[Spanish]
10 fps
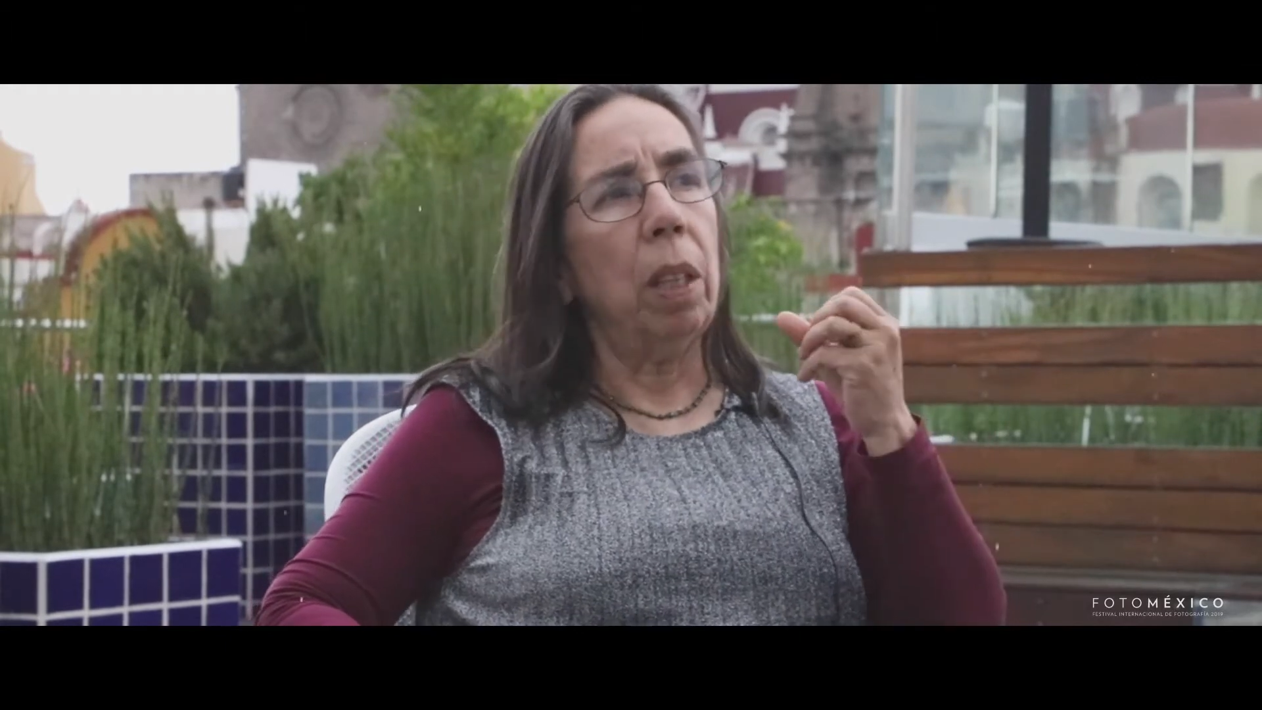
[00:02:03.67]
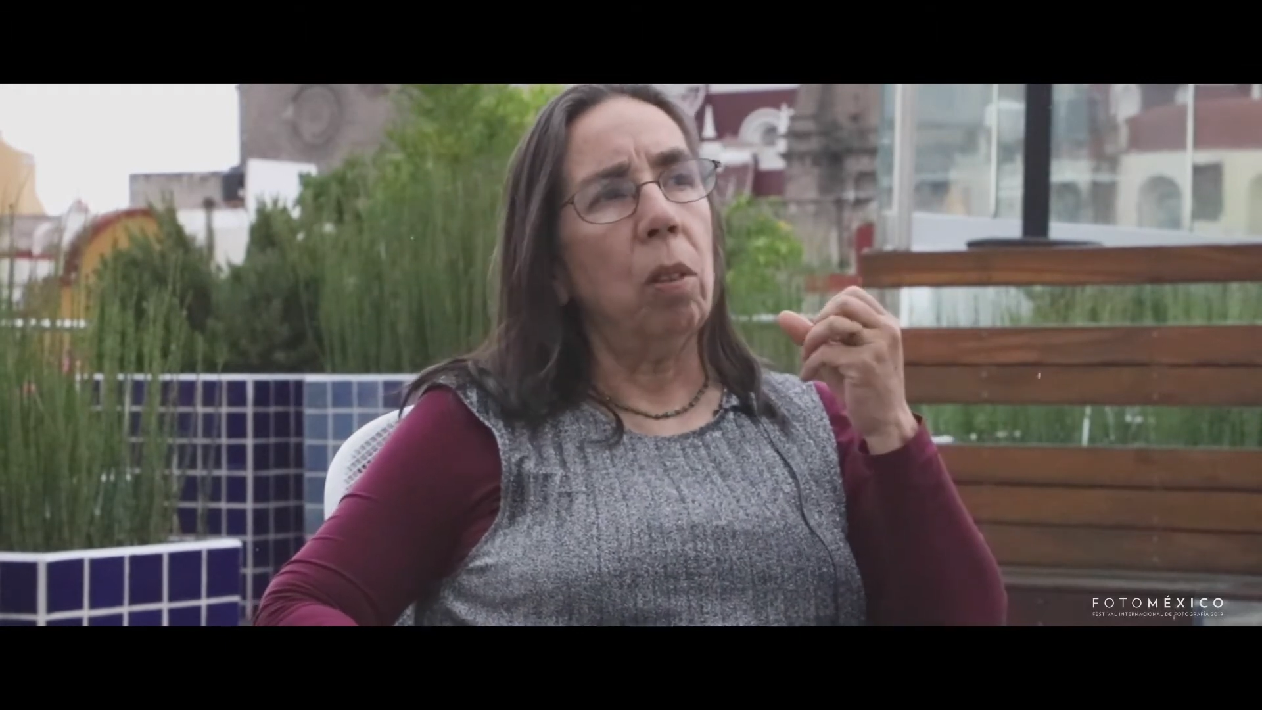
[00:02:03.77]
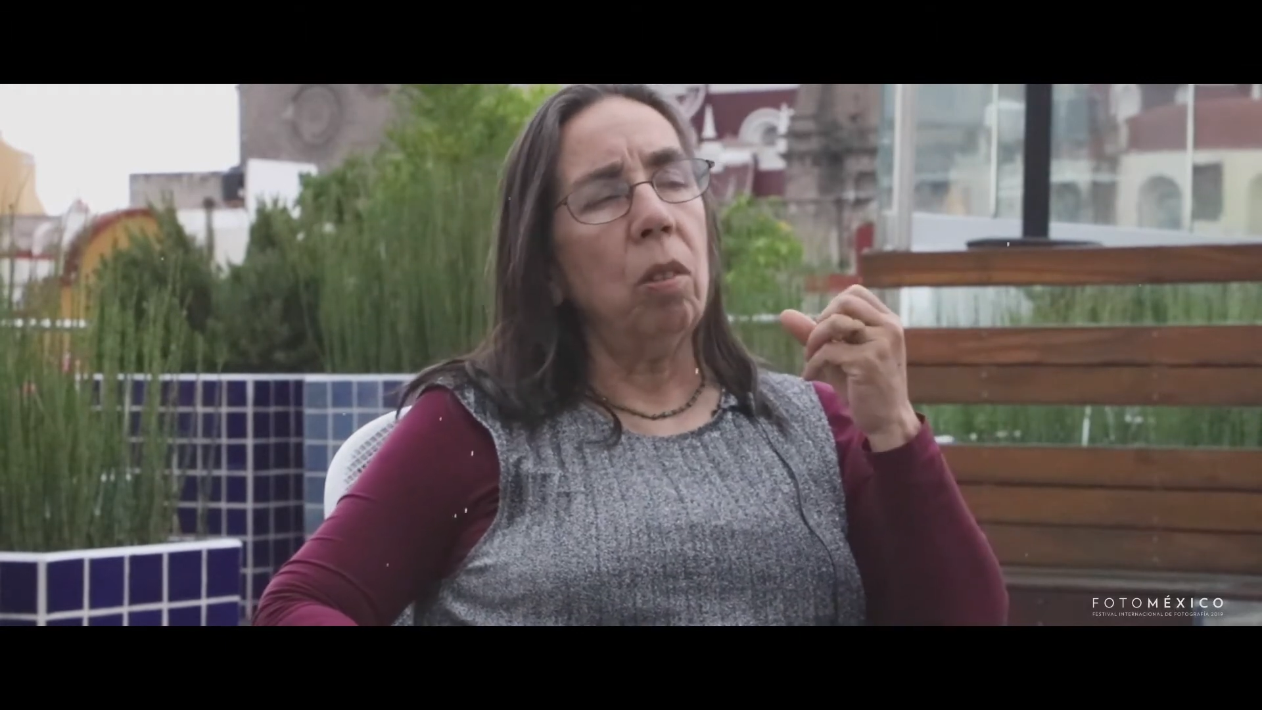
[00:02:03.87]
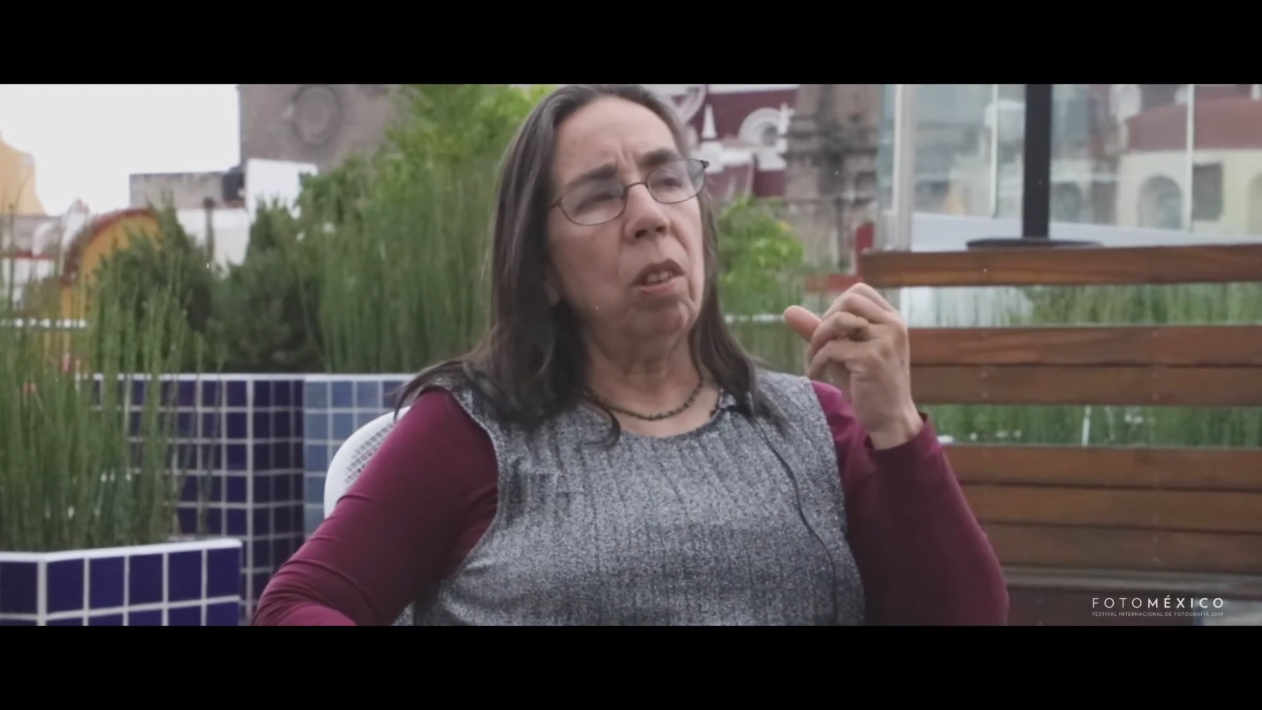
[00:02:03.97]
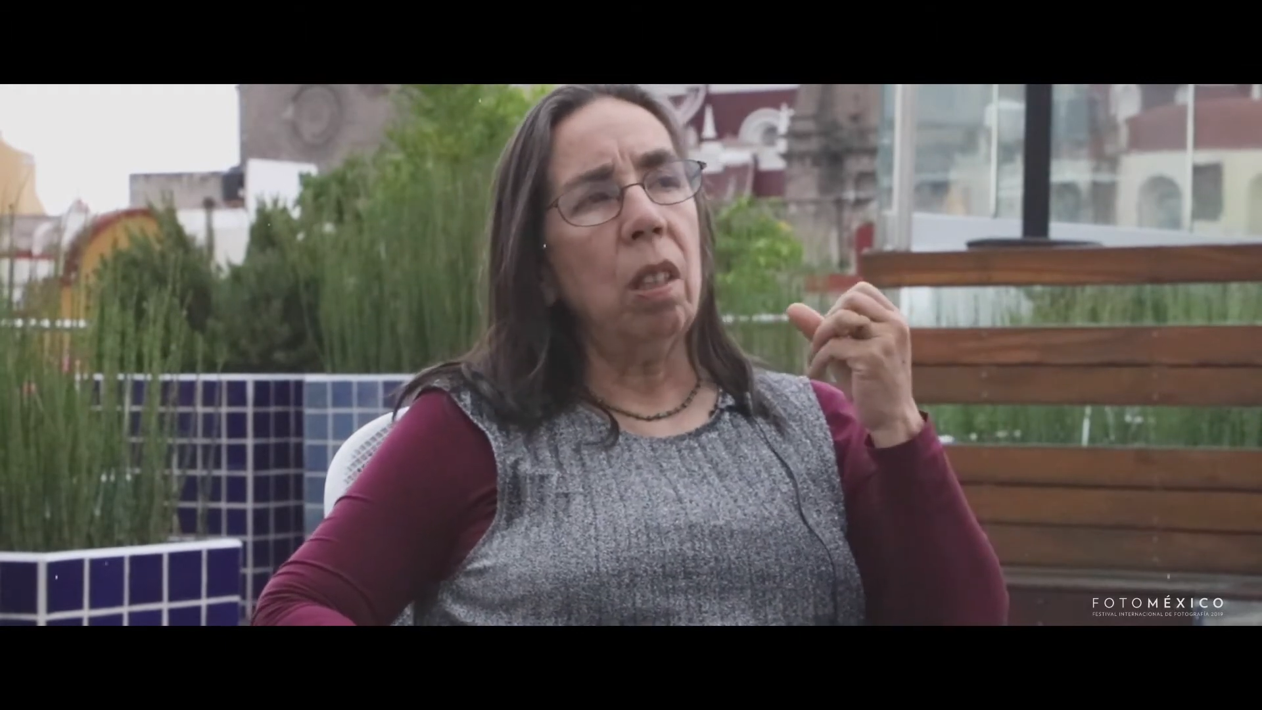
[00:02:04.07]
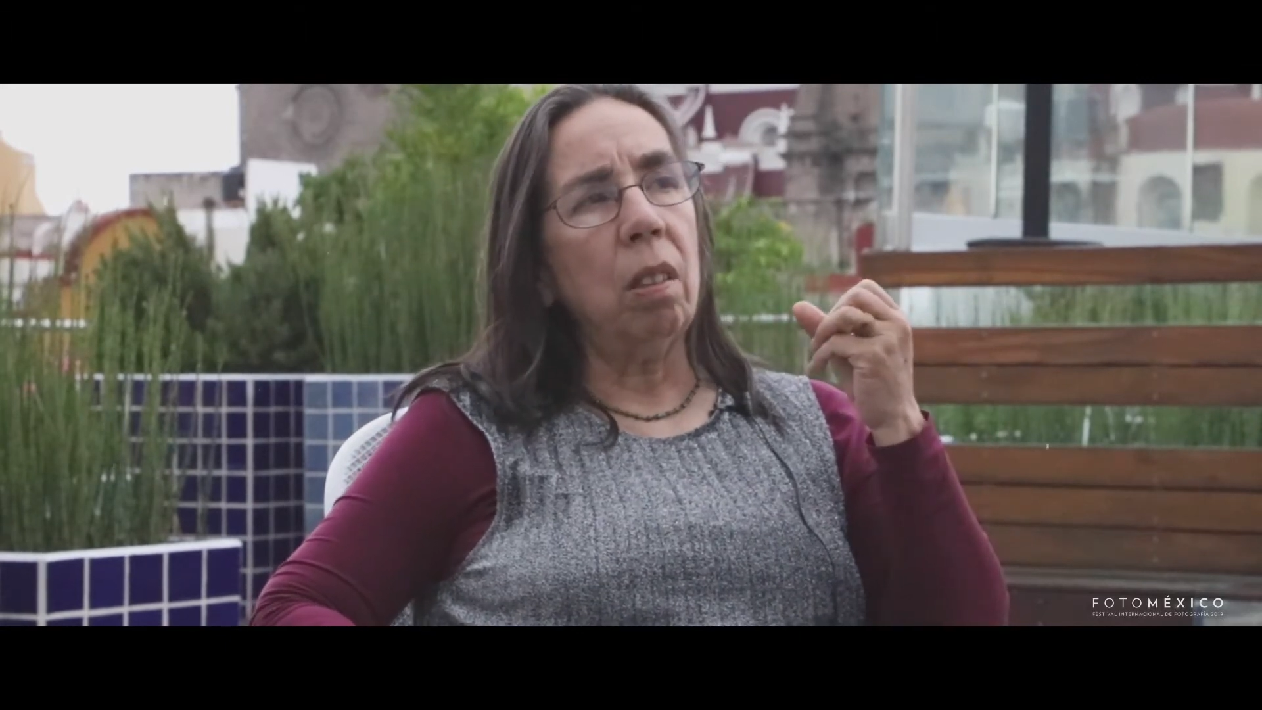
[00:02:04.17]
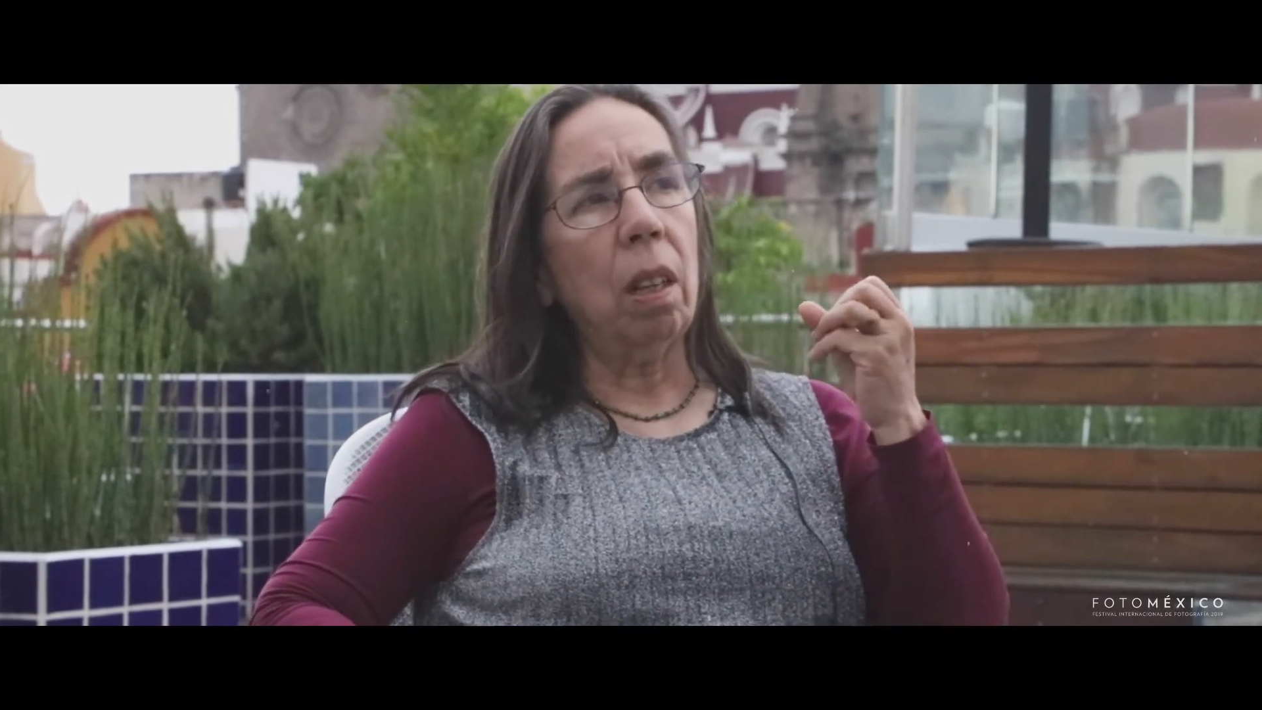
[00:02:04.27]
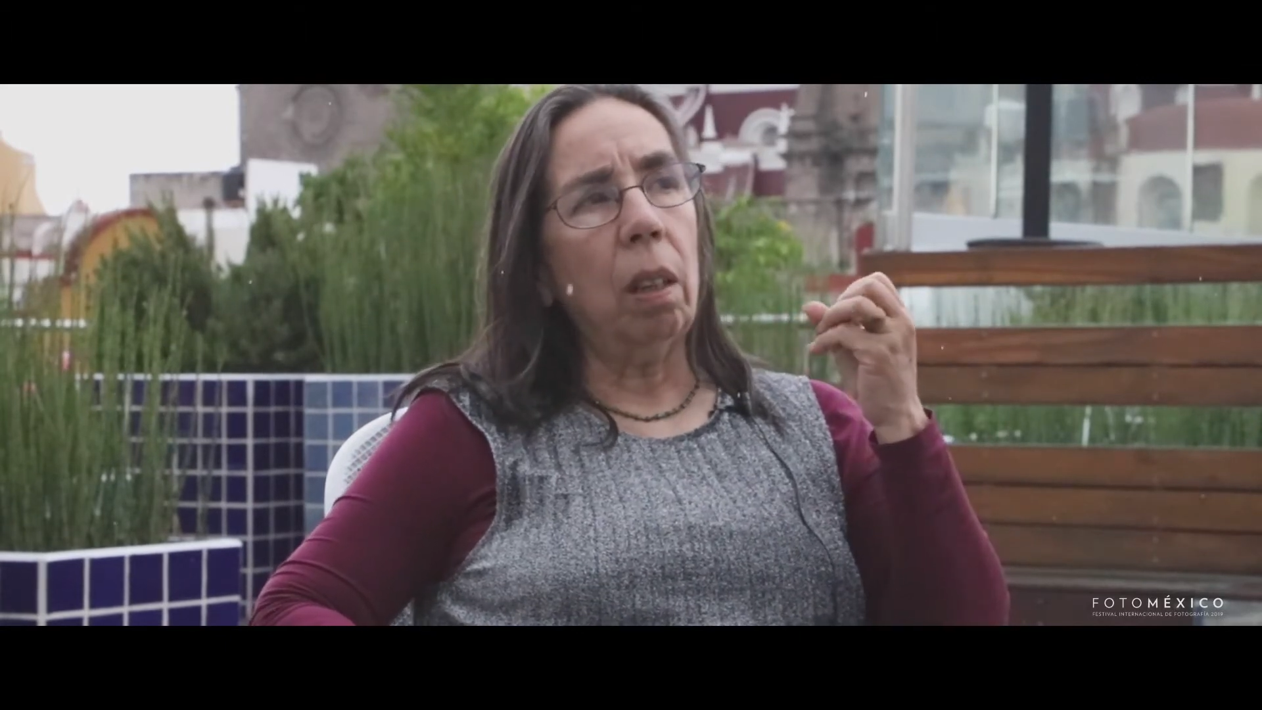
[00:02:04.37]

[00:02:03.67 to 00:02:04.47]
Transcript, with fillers: de conciencia,